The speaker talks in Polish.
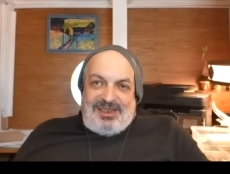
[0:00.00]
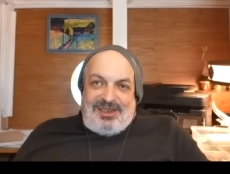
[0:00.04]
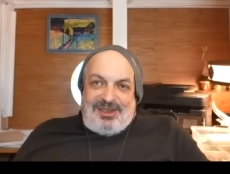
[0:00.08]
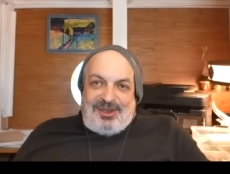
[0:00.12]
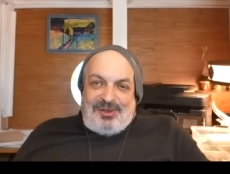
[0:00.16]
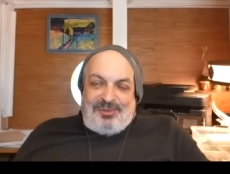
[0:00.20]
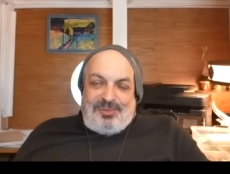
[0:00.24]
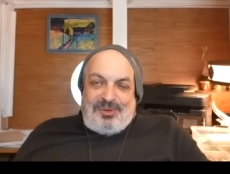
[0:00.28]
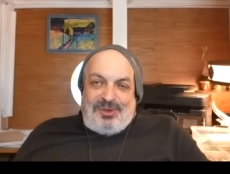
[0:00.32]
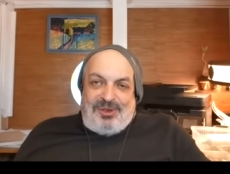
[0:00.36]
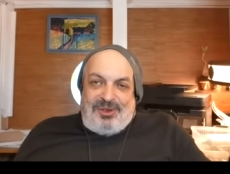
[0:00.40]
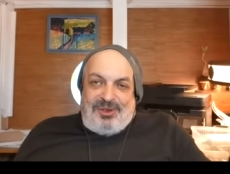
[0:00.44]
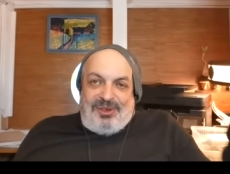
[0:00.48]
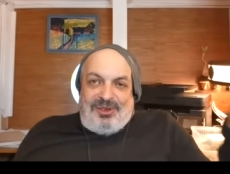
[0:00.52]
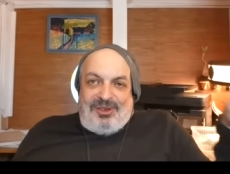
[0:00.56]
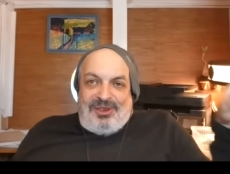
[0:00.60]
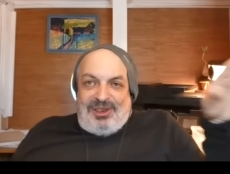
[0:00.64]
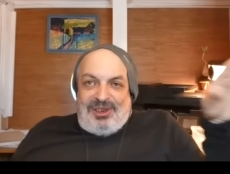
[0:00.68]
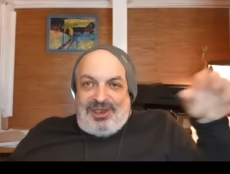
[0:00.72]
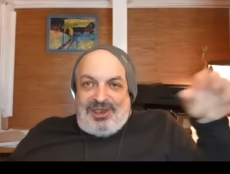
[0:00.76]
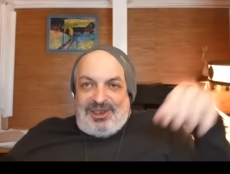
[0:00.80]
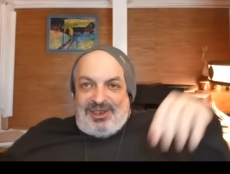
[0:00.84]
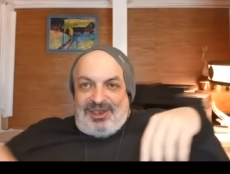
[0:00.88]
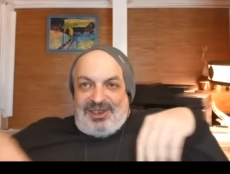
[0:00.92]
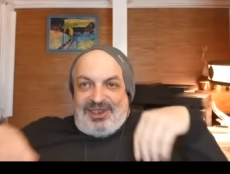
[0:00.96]
No bo
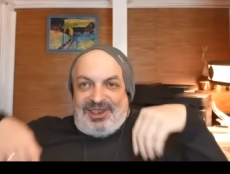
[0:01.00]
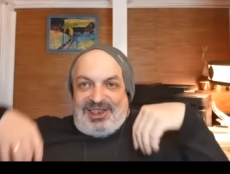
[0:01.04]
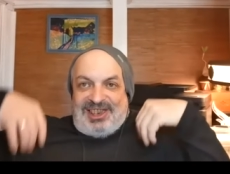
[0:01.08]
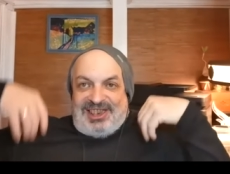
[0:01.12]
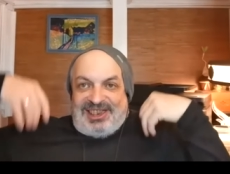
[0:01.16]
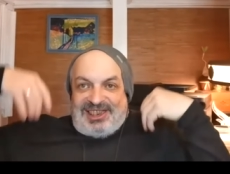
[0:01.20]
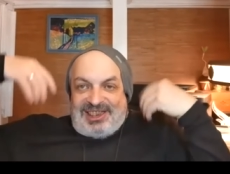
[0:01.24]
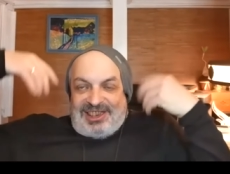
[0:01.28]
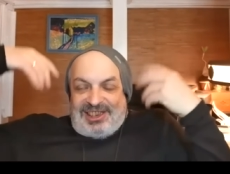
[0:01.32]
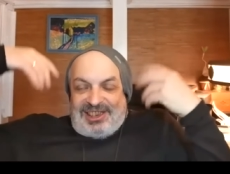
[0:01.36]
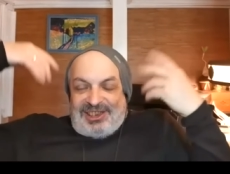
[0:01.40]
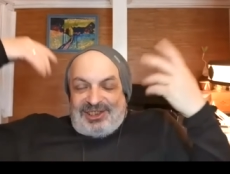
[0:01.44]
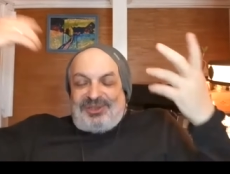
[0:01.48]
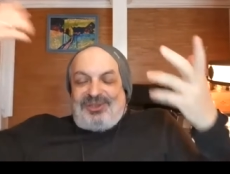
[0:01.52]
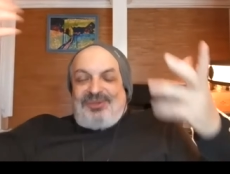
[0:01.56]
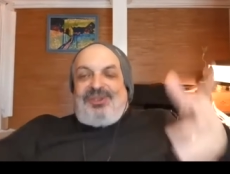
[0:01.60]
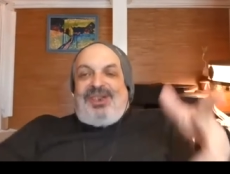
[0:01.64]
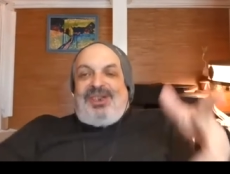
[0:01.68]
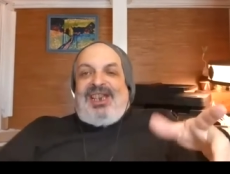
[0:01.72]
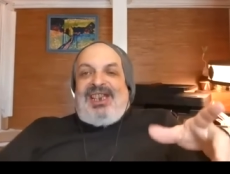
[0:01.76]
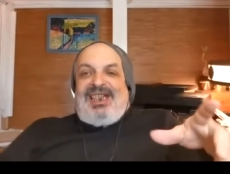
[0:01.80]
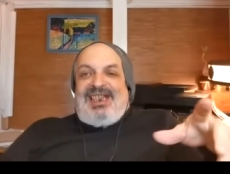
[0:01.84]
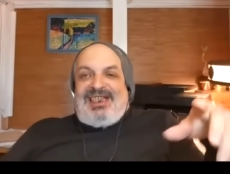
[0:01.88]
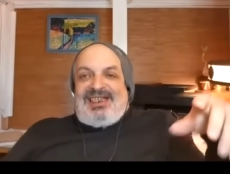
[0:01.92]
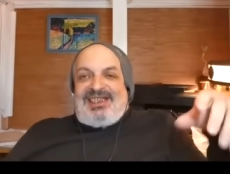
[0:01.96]

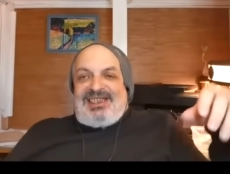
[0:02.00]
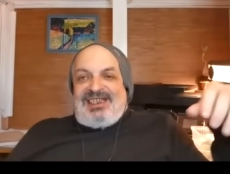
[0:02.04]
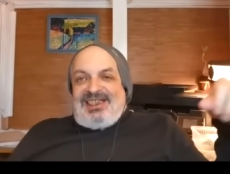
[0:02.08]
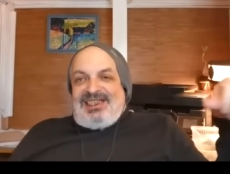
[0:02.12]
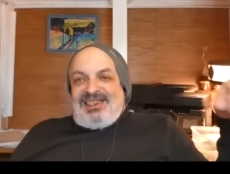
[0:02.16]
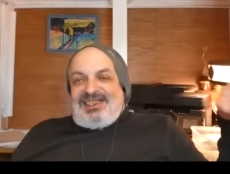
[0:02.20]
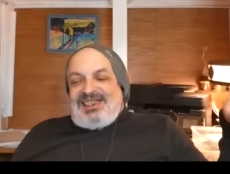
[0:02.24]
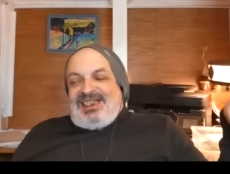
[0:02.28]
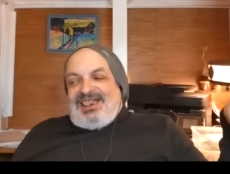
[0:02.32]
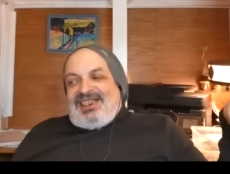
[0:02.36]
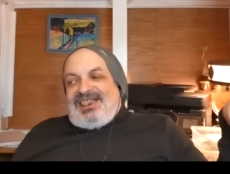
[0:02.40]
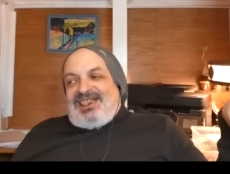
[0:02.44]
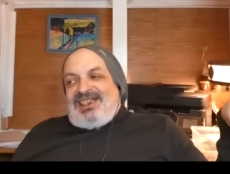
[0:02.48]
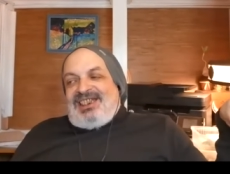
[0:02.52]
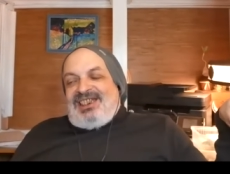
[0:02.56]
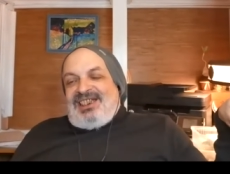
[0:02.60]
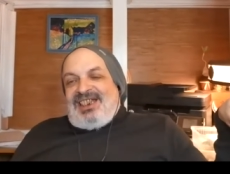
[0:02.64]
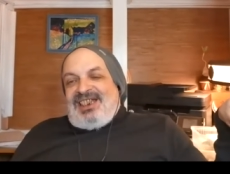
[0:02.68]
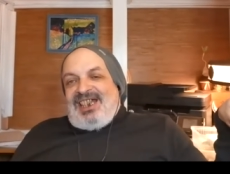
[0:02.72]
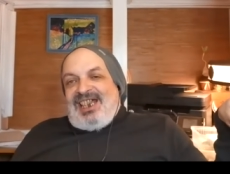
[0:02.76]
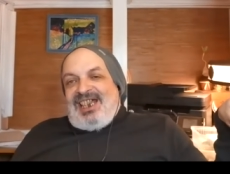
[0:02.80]
generalizowanie, ten taki